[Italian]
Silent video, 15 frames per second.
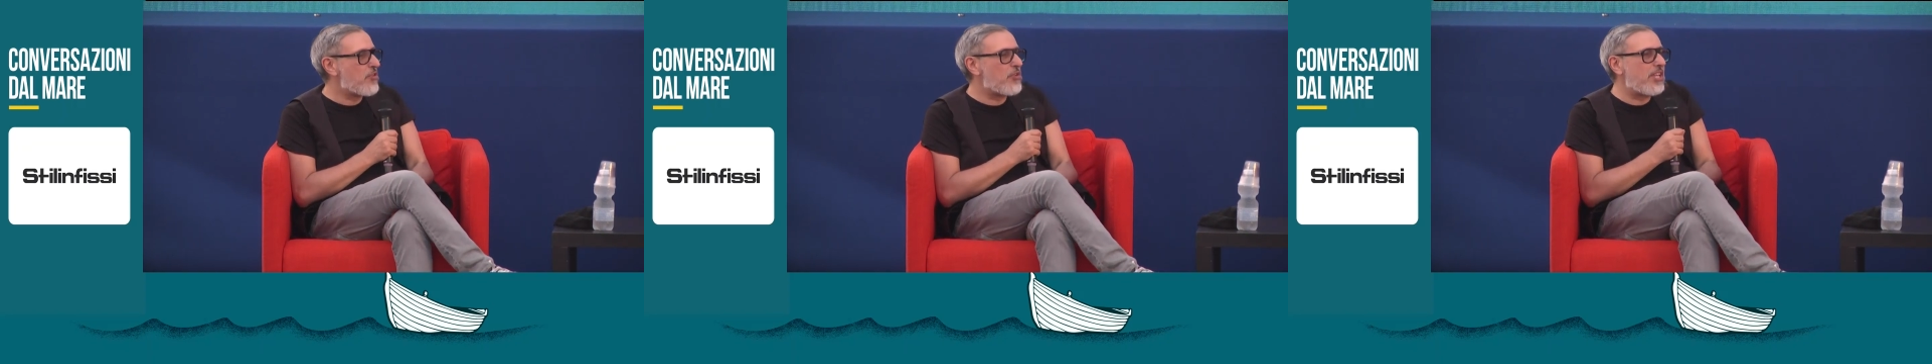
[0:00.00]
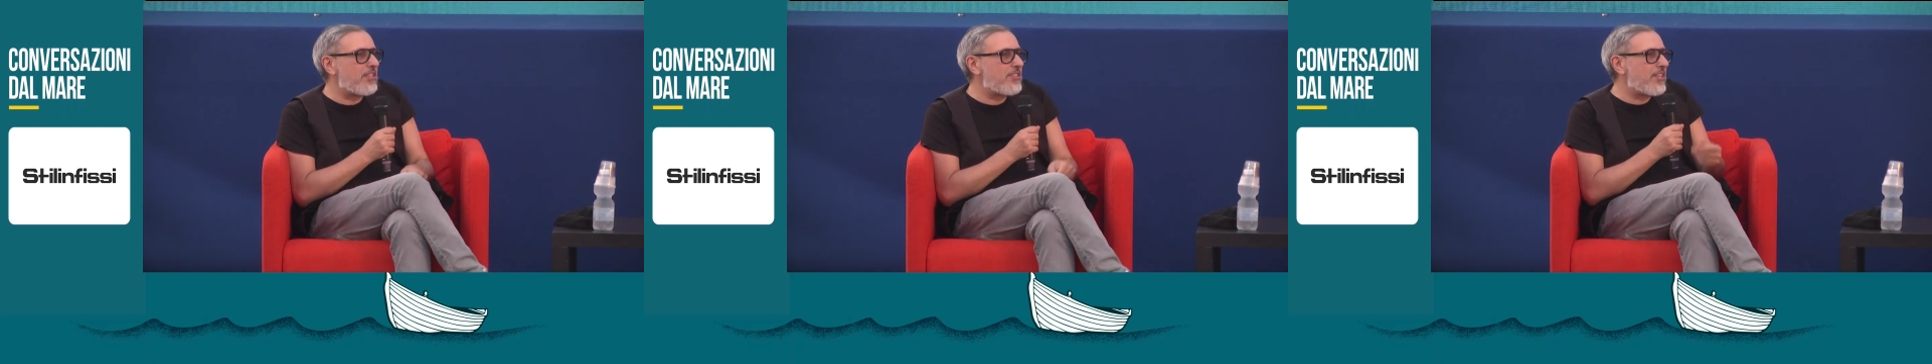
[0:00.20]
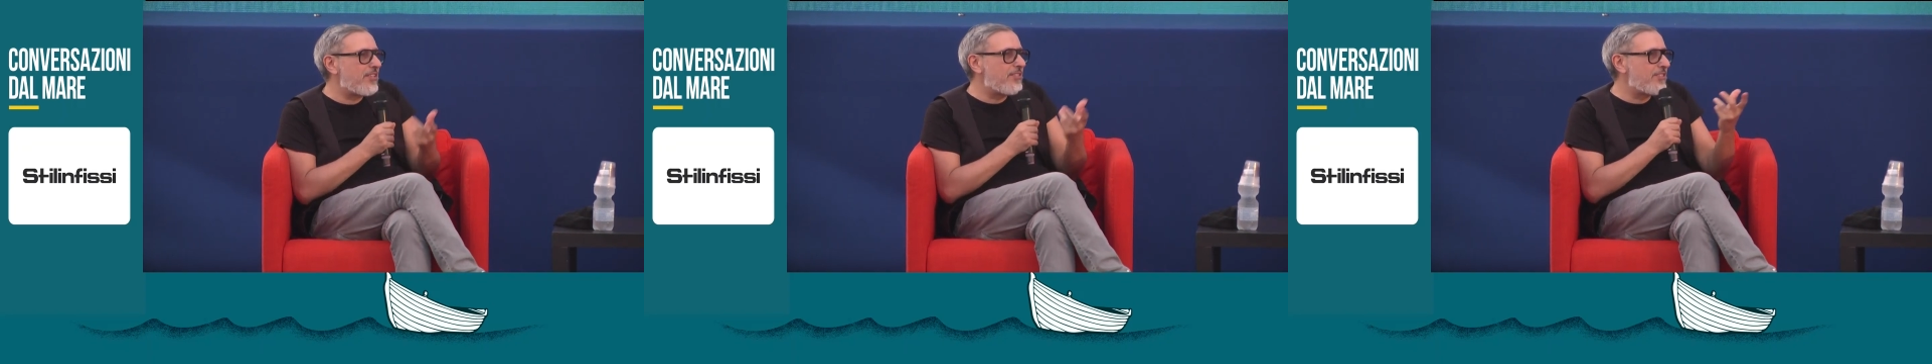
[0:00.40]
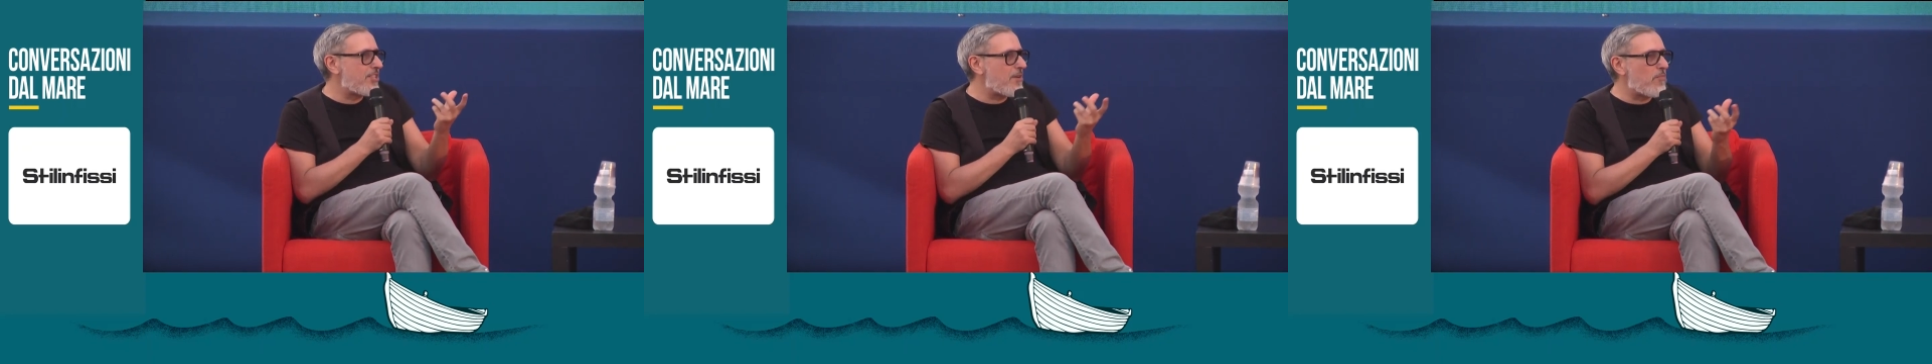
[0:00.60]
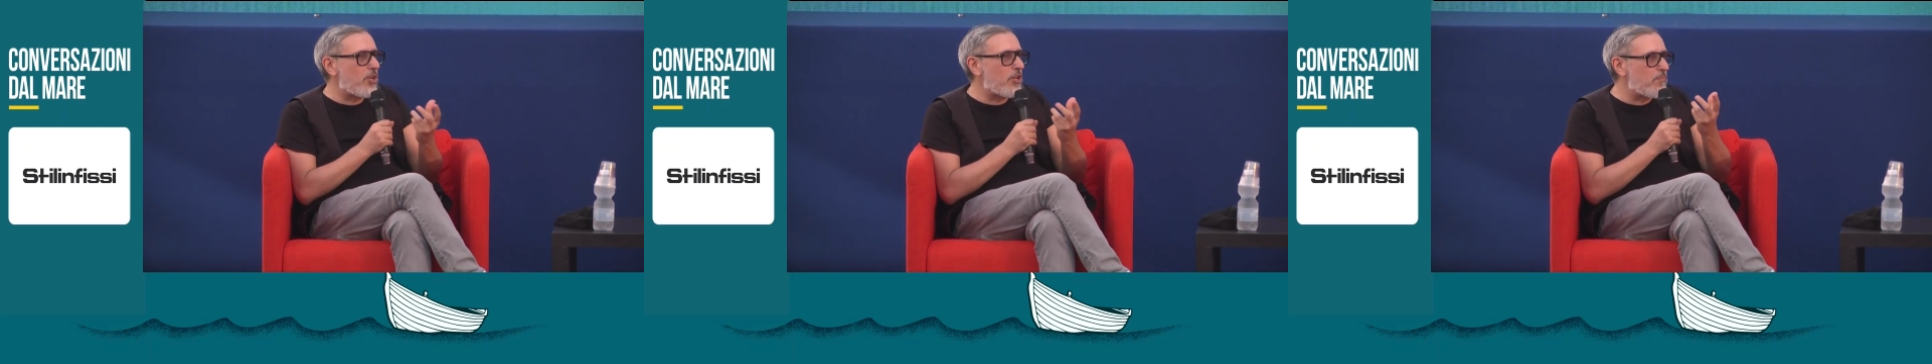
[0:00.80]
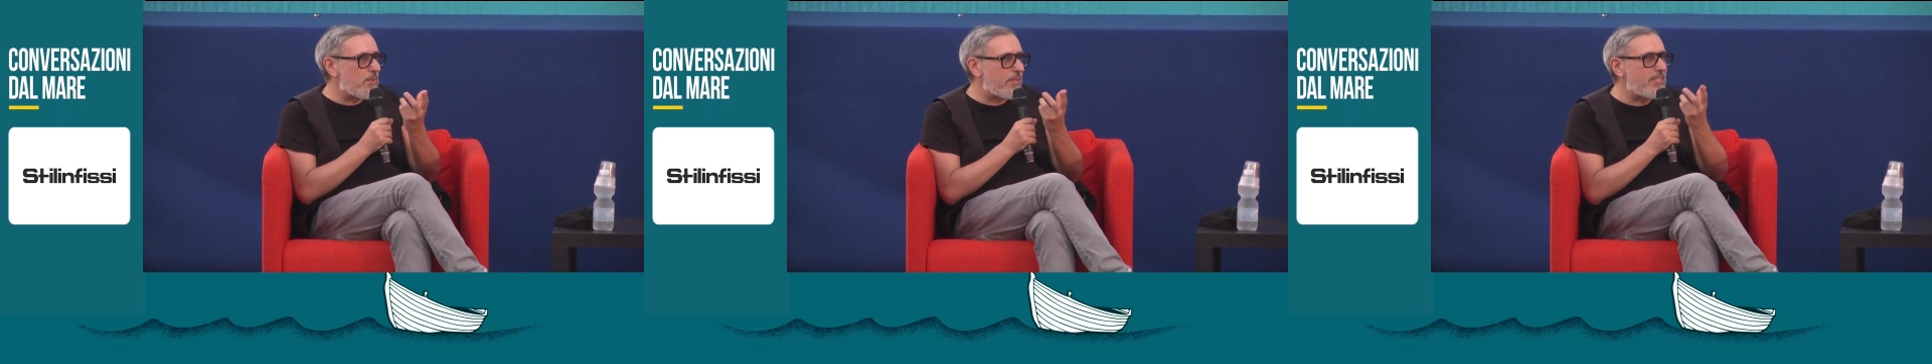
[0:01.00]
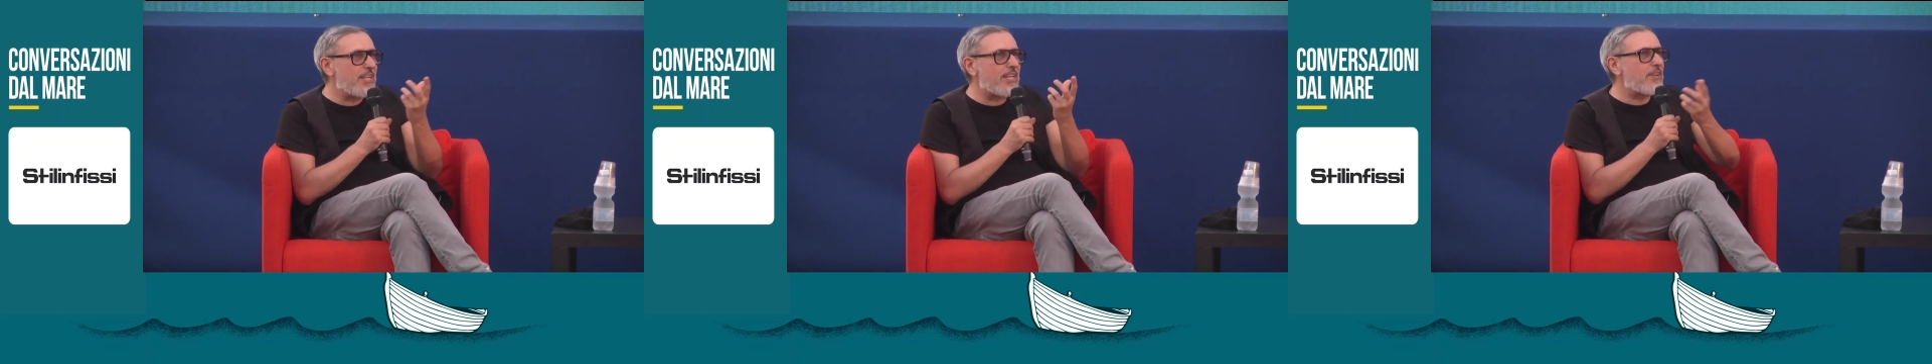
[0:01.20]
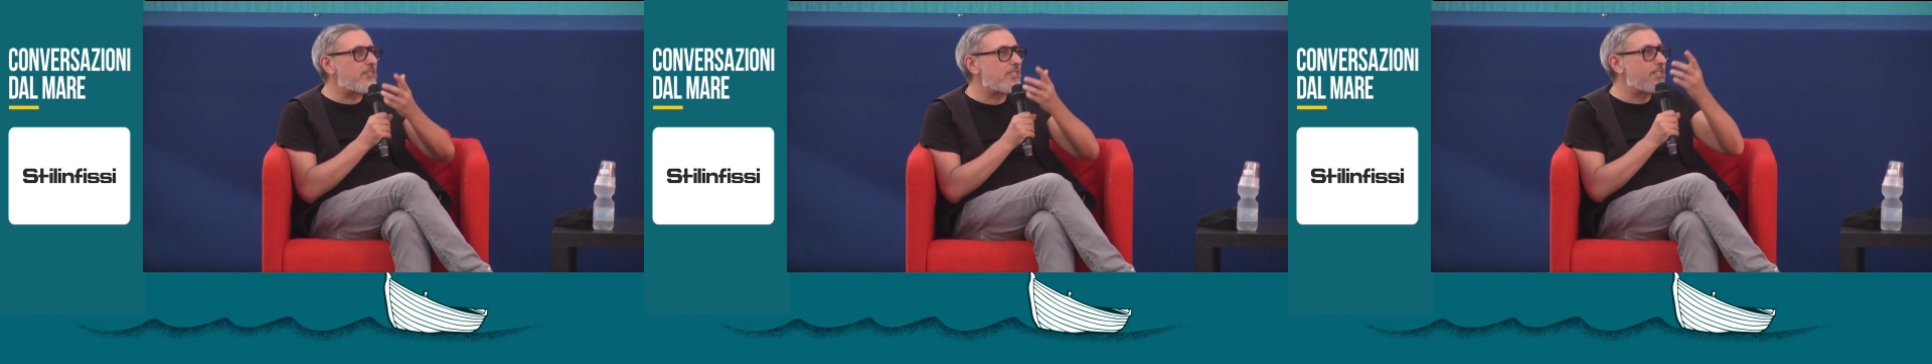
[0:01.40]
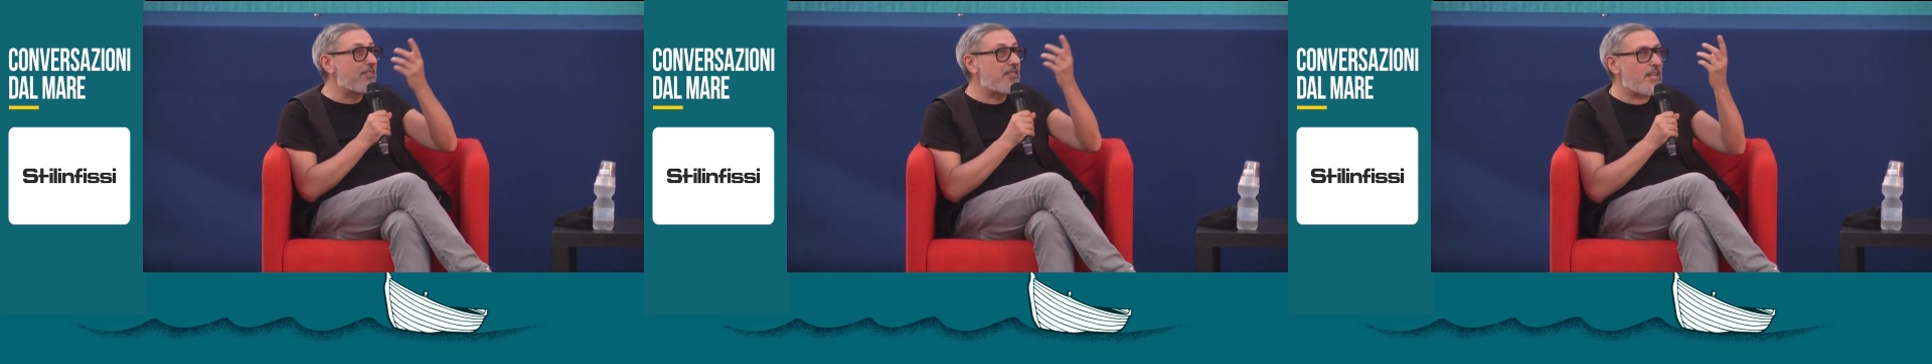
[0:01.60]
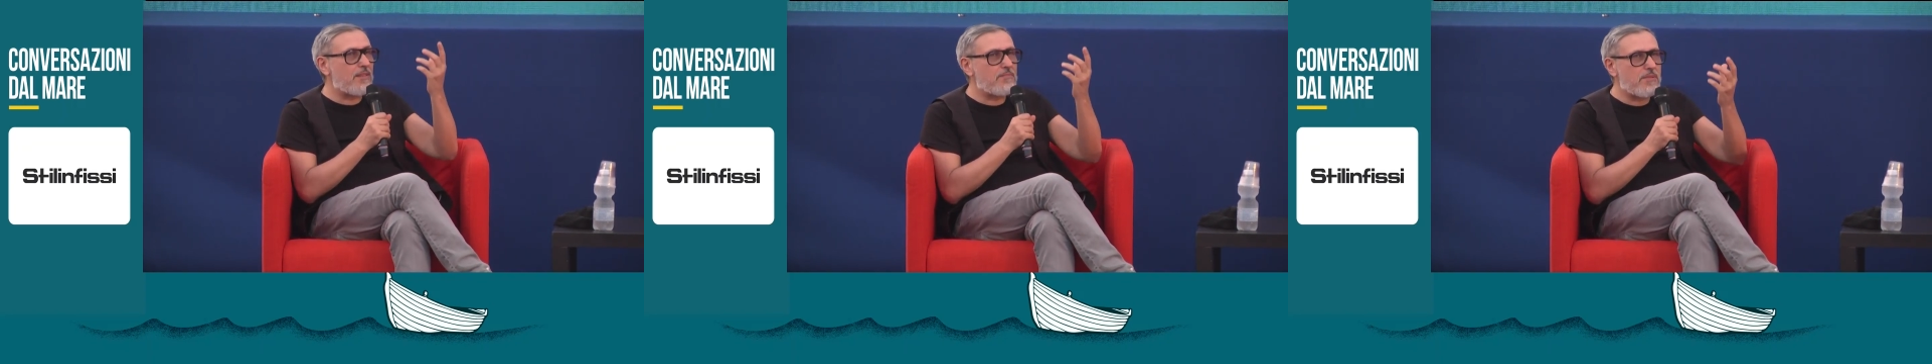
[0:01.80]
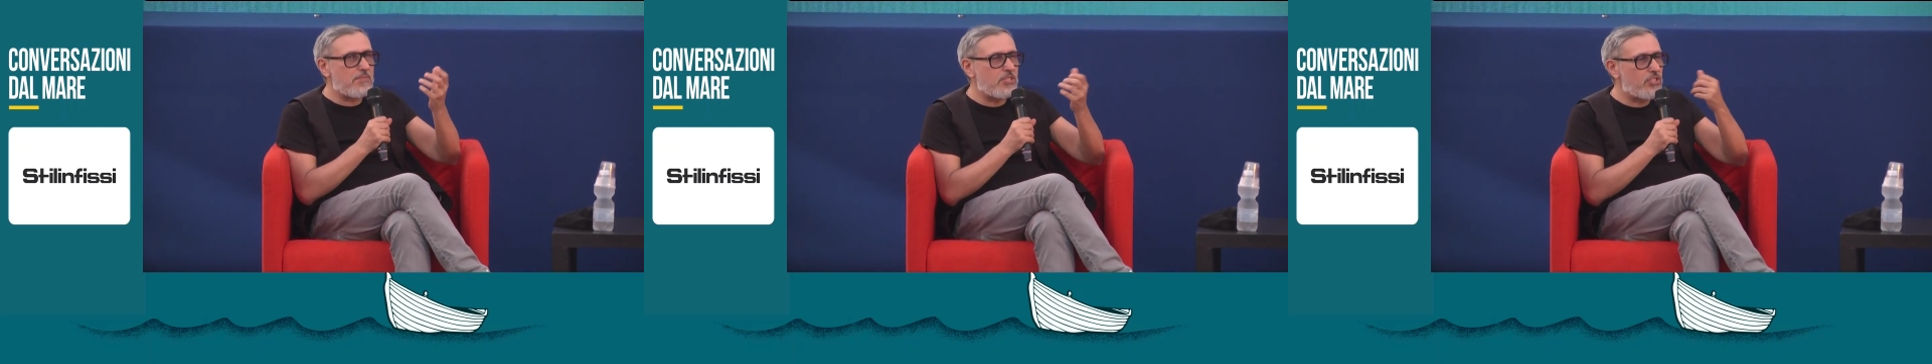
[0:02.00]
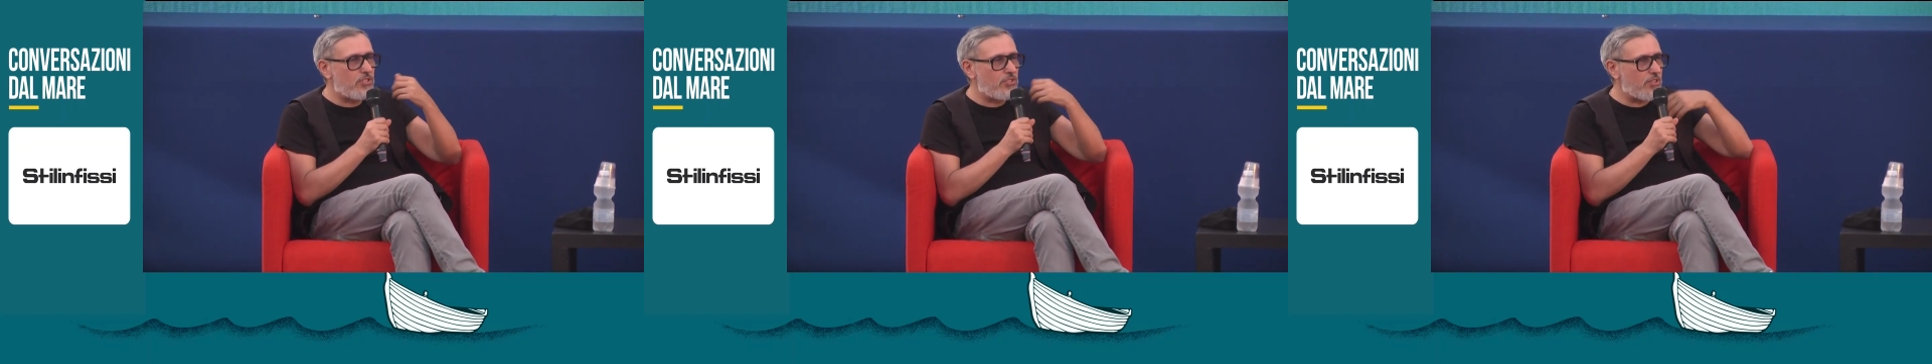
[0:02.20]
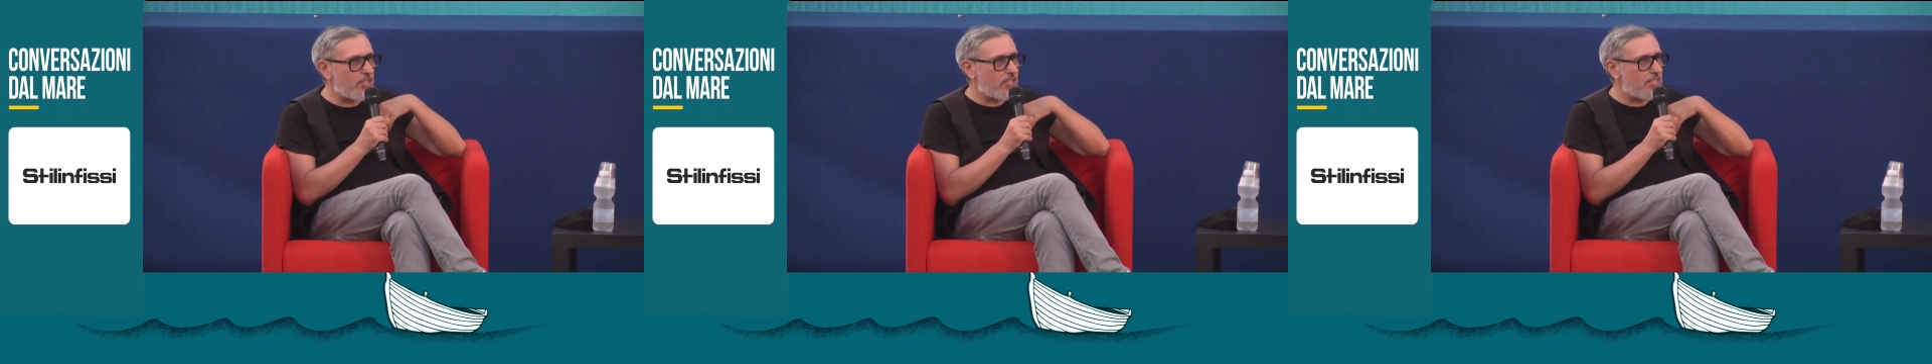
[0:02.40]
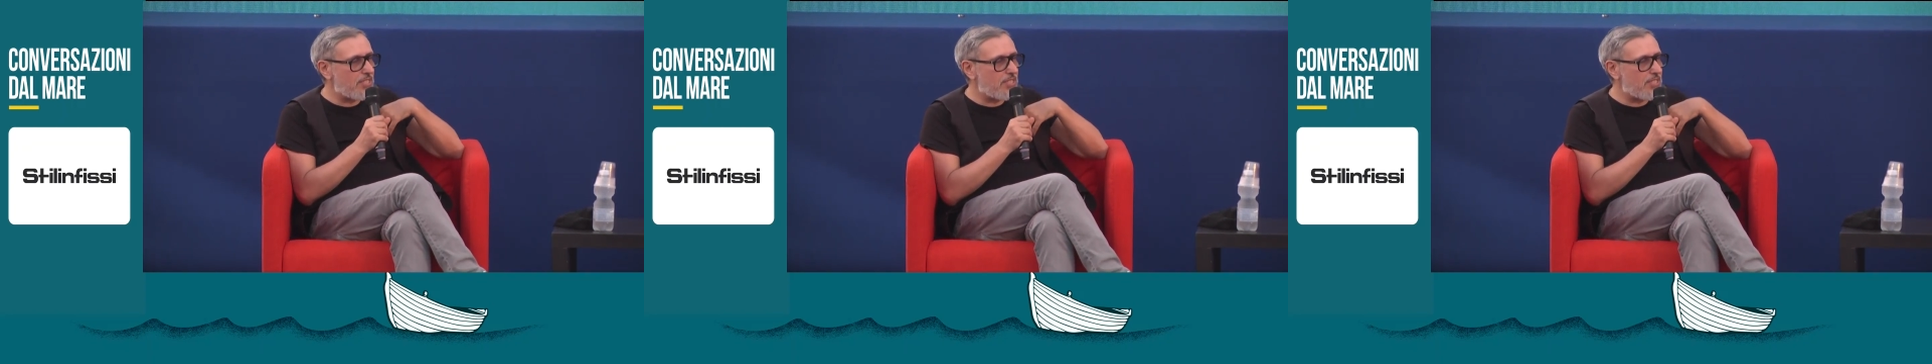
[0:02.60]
Quindi diciamo non per dire che questa sia la mia missione,